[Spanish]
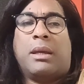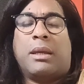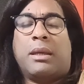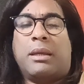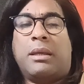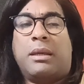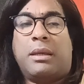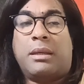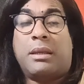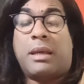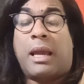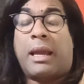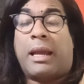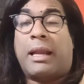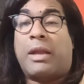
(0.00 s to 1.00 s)
y
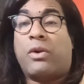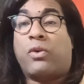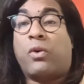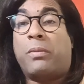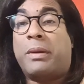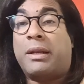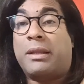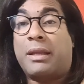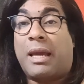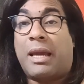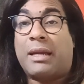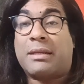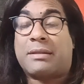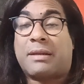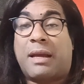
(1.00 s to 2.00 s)
en el año
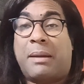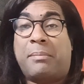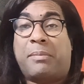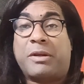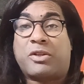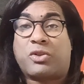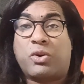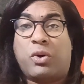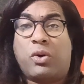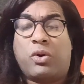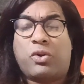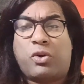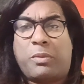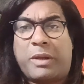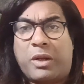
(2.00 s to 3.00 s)
2010 empezó,
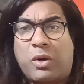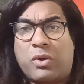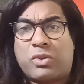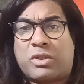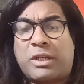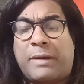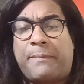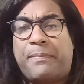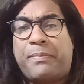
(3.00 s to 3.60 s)
2011,